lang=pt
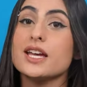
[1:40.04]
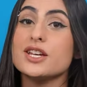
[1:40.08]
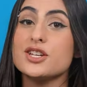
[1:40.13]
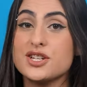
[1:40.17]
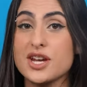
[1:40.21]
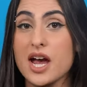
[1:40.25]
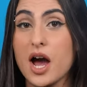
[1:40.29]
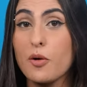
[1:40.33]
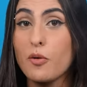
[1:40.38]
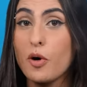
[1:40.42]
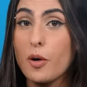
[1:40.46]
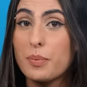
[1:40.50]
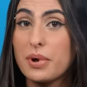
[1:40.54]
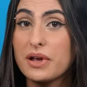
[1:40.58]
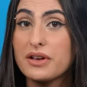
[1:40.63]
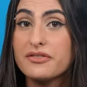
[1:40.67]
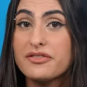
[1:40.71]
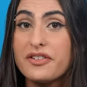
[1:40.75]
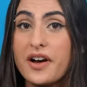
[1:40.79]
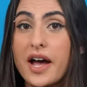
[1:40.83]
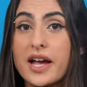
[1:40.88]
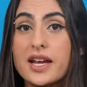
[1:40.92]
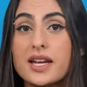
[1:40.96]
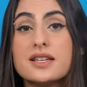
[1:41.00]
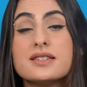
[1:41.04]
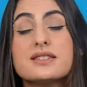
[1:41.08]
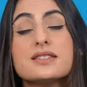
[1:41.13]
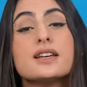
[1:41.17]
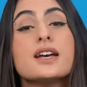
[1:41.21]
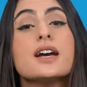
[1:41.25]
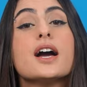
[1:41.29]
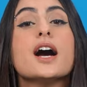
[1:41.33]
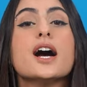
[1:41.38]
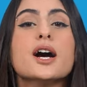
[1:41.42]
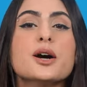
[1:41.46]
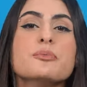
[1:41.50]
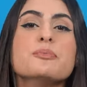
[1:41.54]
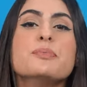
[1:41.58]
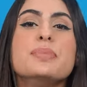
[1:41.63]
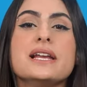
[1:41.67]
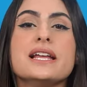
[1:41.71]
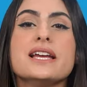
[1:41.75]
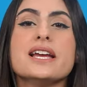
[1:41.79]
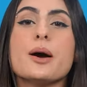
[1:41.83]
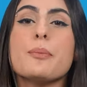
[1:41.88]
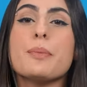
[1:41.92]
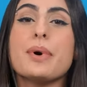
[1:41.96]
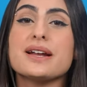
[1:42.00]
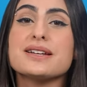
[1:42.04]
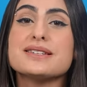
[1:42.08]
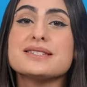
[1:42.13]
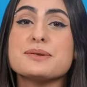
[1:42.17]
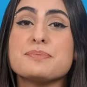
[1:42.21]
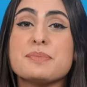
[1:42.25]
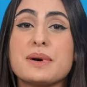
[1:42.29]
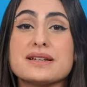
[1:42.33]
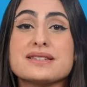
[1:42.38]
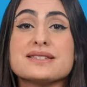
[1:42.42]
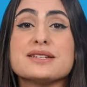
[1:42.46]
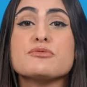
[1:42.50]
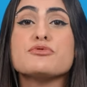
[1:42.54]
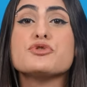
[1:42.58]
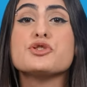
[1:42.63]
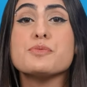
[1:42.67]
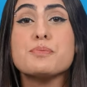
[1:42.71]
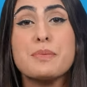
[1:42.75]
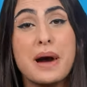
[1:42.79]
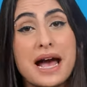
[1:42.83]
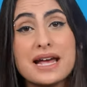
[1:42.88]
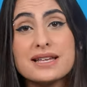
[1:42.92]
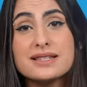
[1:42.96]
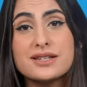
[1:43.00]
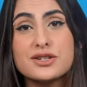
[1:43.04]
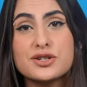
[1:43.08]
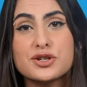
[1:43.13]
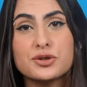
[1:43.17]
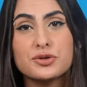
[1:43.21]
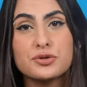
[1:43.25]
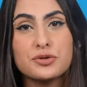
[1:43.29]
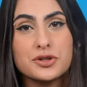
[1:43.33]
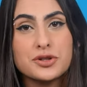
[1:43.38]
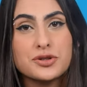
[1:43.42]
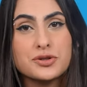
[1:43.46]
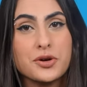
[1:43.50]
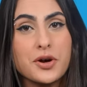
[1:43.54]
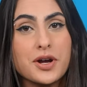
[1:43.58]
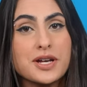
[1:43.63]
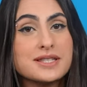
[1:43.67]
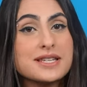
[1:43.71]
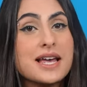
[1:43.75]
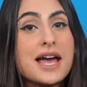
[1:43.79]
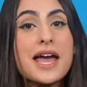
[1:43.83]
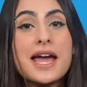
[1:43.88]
Já o Open Finance amplia a participação de mais instituições,